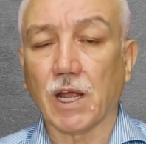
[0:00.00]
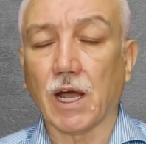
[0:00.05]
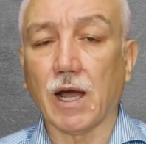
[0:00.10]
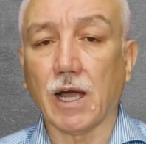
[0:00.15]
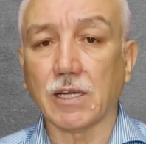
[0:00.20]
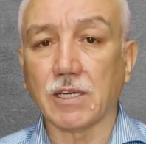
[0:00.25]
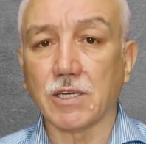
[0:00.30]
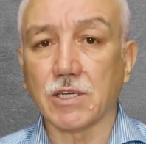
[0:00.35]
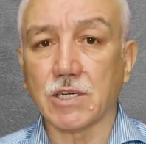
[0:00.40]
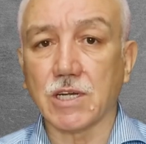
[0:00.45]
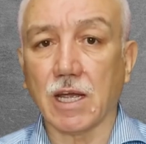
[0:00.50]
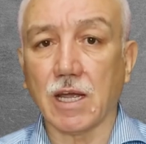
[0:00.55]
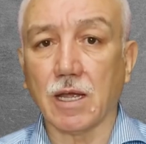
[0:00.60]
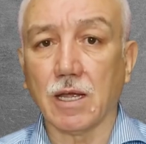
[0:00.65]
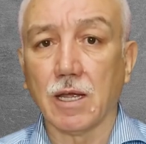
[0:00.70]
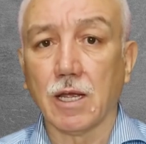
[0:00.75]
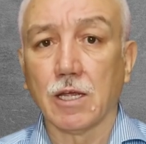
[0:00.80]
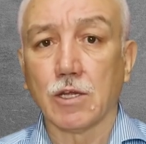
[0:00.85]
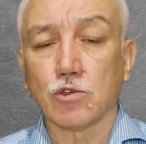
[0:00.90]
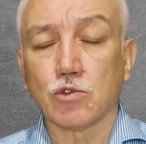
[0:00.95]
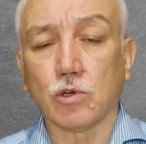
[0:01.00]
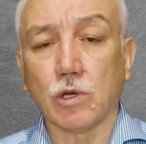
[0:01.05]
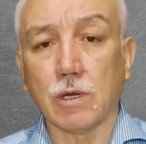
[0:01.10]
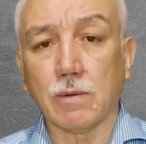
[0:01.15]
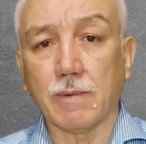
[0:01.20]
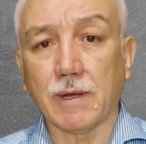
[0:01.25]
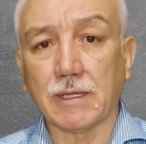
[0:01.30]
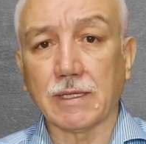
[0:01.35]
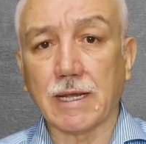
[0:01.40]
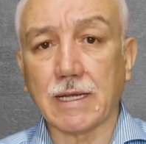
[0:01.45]
Ayrıca
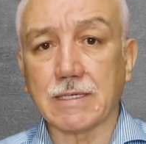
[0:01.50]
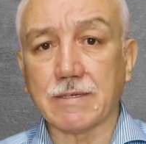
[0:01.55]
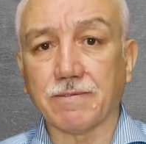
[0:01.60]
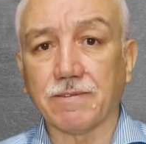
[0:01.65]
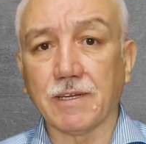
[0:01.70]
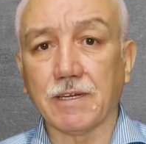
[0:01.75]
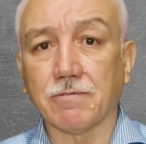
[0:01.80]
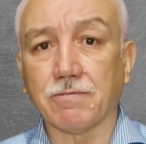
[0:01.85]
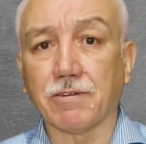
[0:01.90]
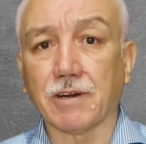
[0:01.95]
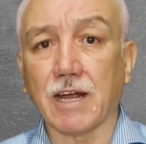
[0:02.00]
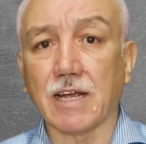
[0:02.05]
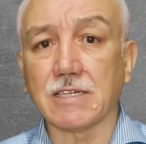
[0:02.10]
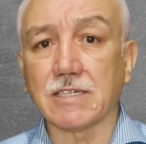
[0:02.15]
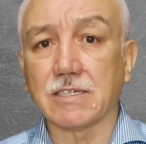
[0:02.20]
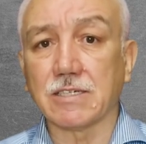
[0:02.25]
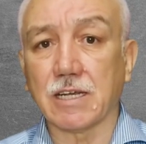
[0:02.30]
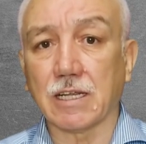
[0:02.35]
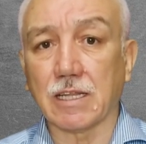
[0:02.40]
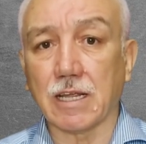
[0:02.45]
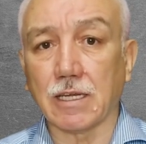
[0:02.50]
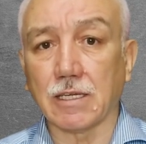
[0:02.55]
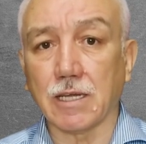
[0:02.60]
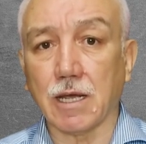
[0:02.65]
Süleyman Nazif'in Fransızcadan